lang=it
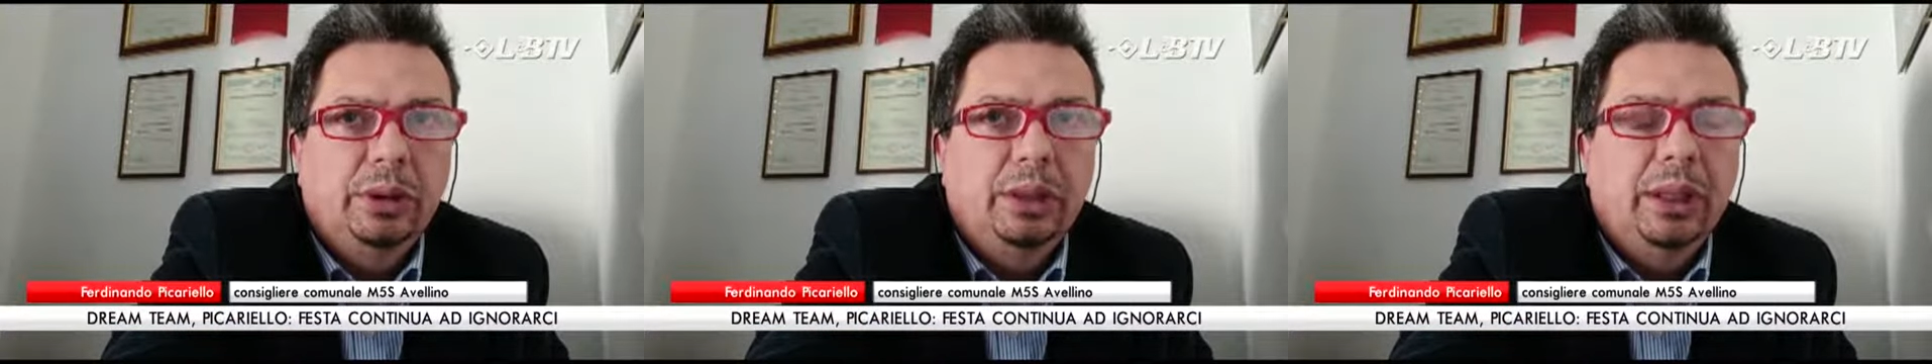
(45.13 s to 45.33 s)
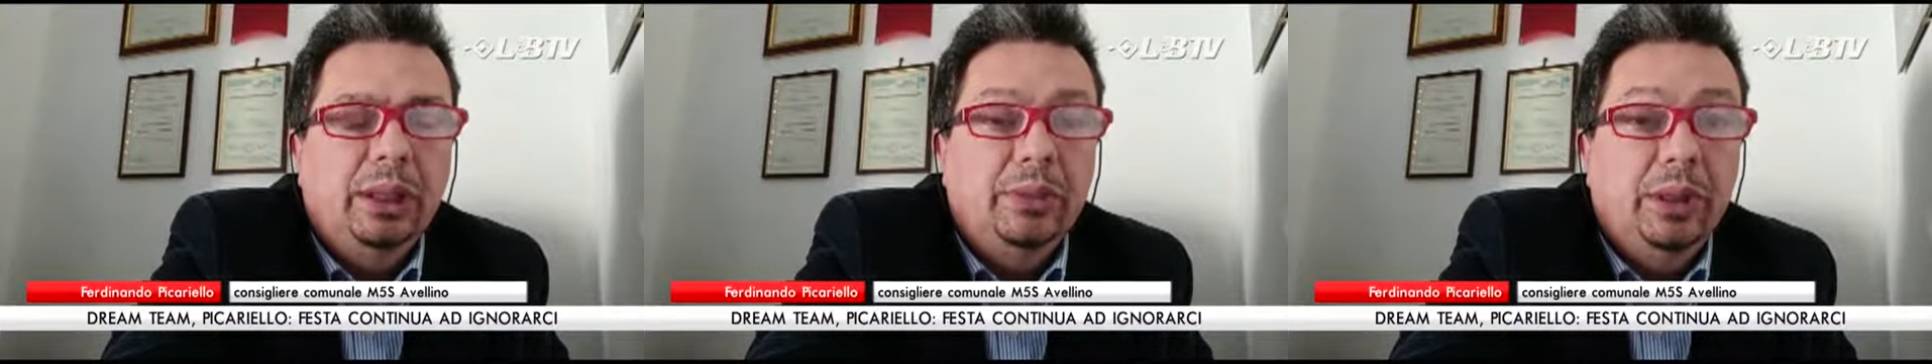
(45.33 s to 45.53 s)

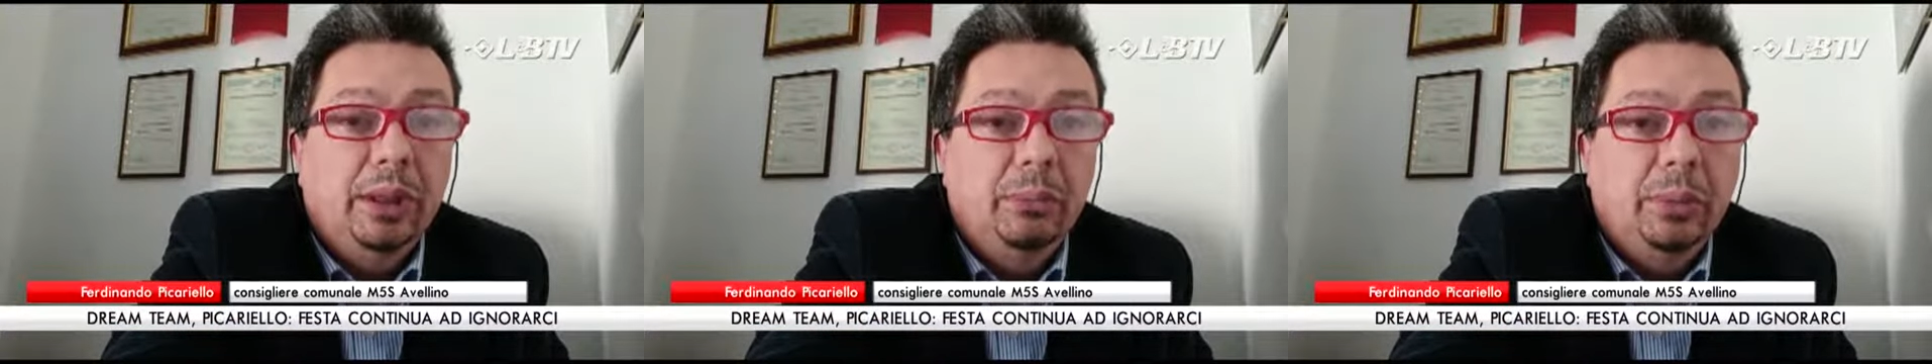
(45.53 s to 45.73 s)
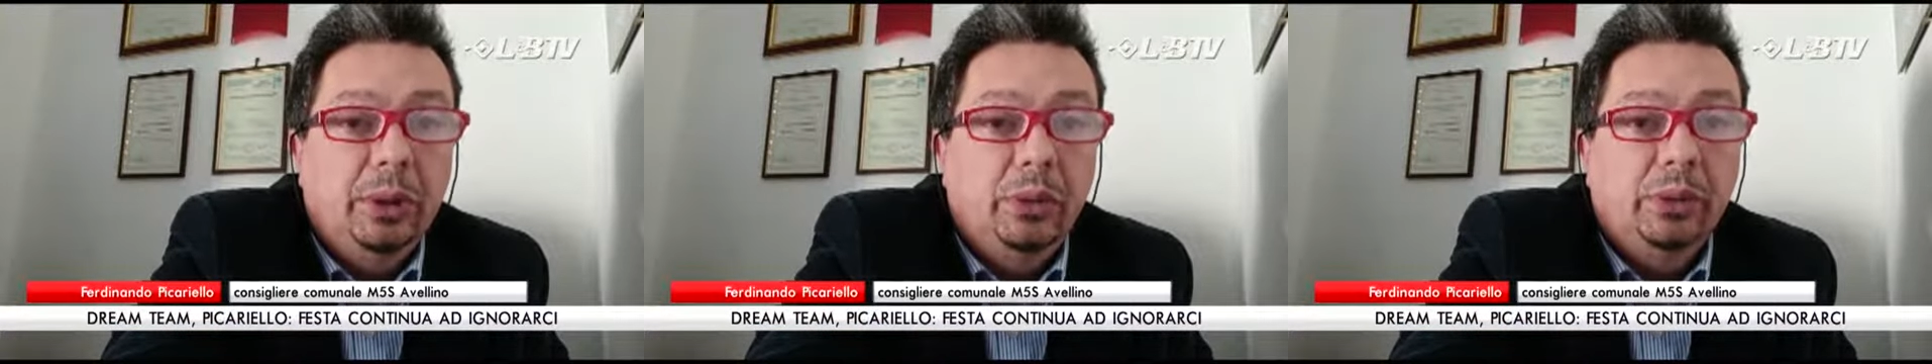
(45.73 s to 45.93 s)
che
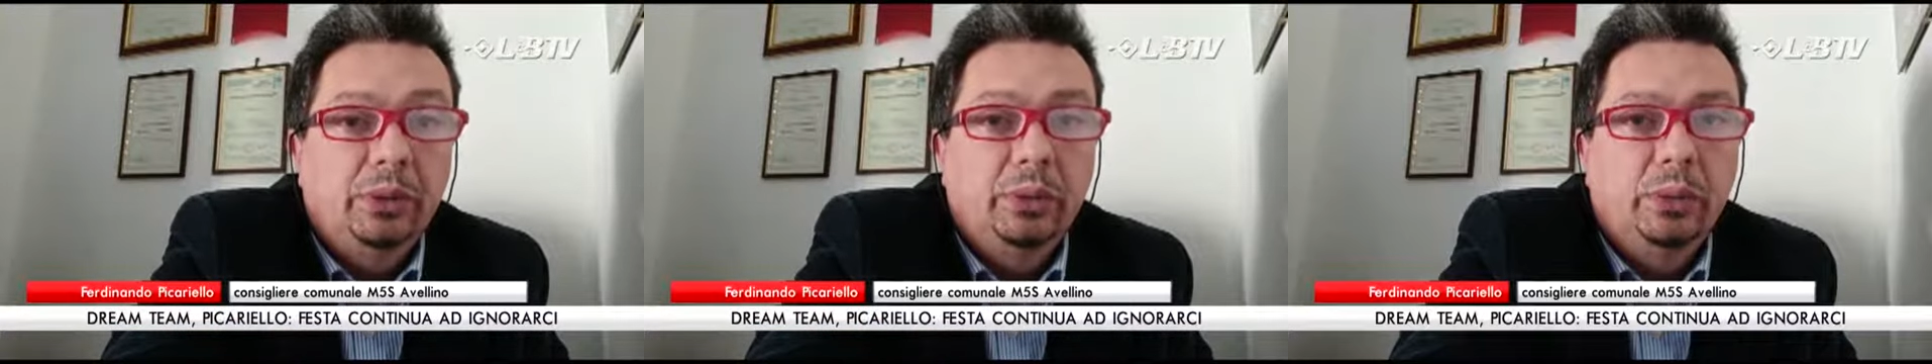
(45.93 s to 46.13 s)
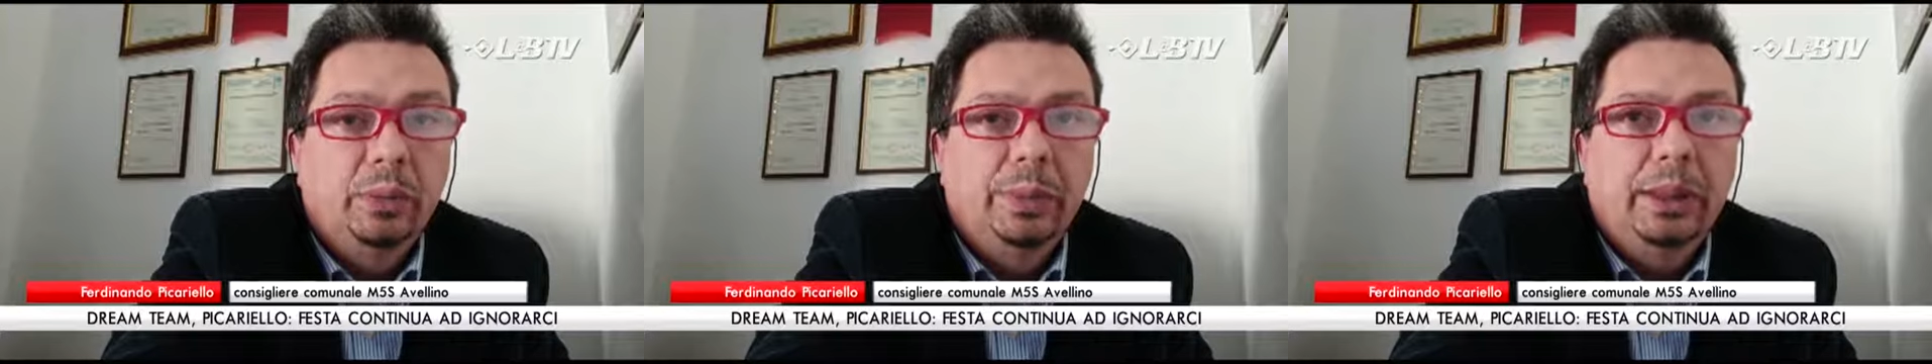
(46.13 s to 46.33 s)
avrebbero a
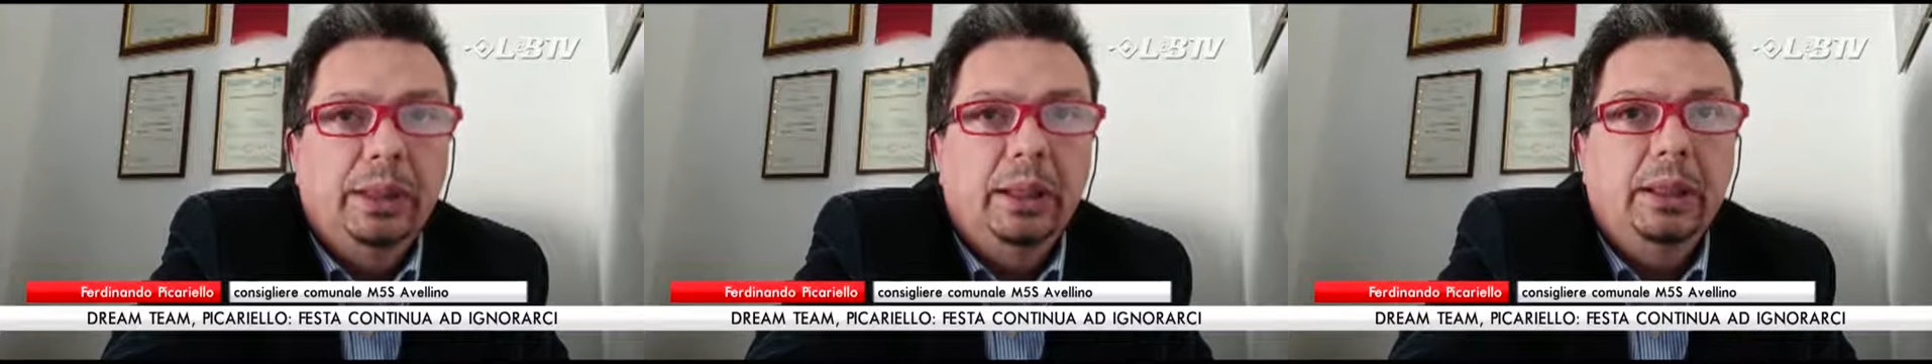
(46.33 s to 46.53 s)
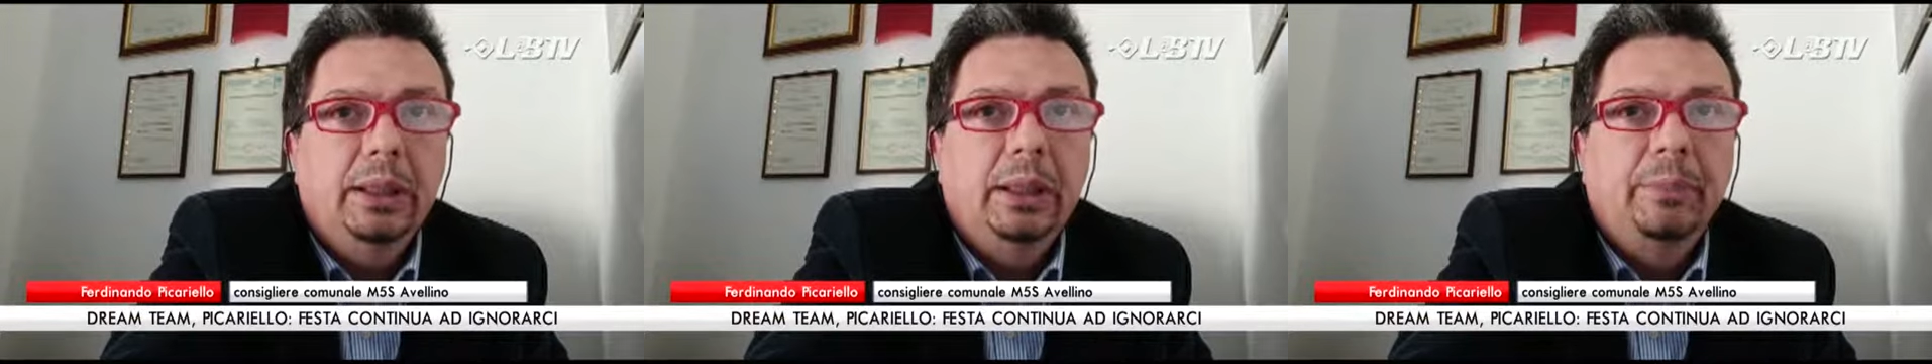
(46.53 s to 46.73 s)
suo
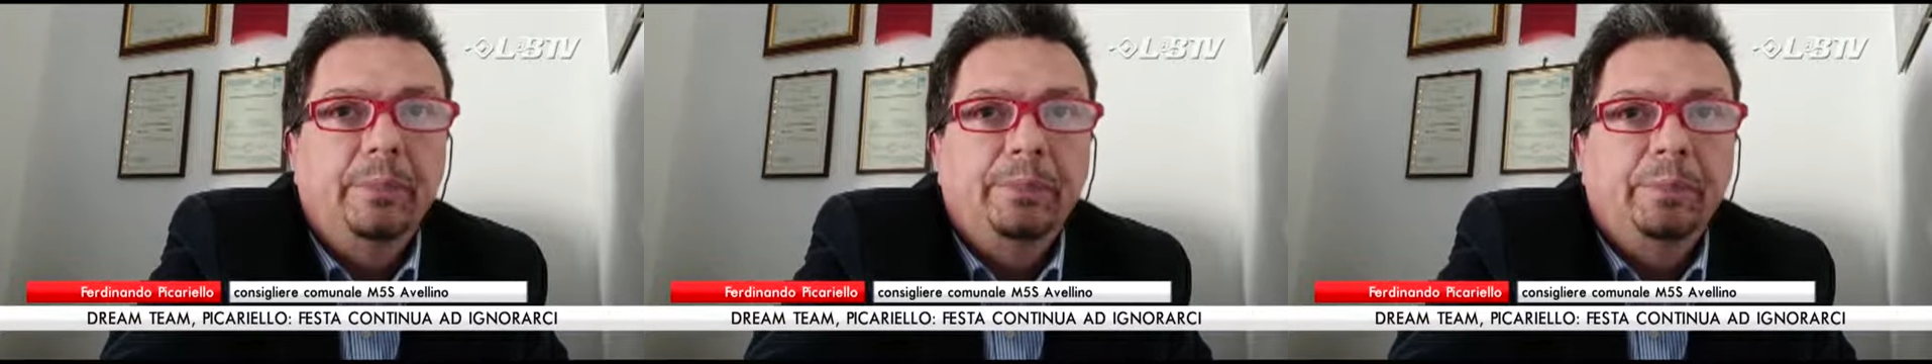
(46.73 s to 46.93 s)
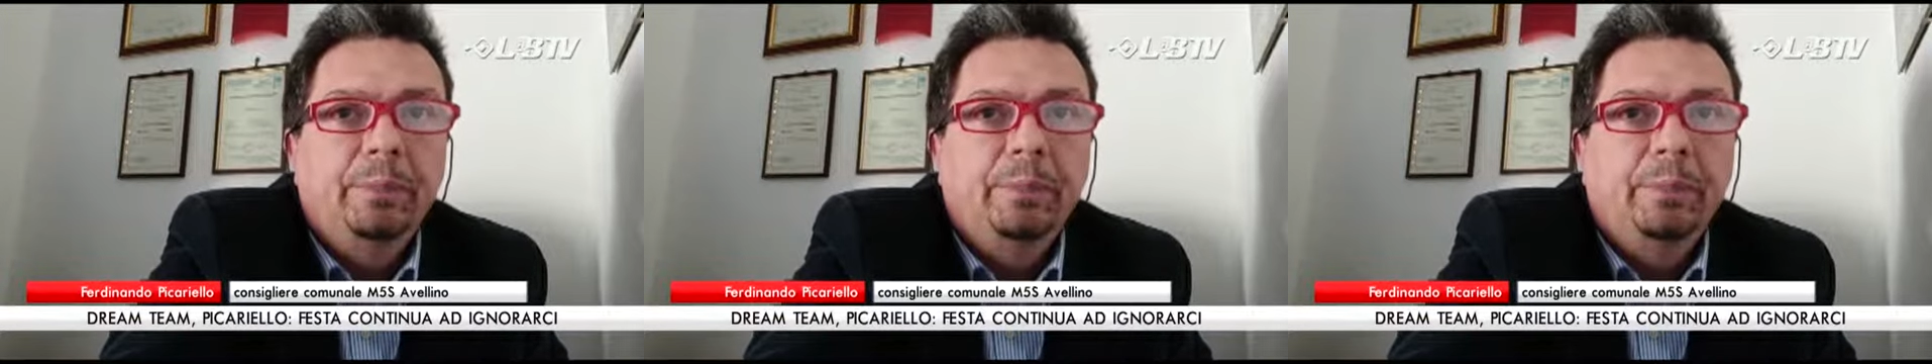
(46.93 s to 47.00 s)
parere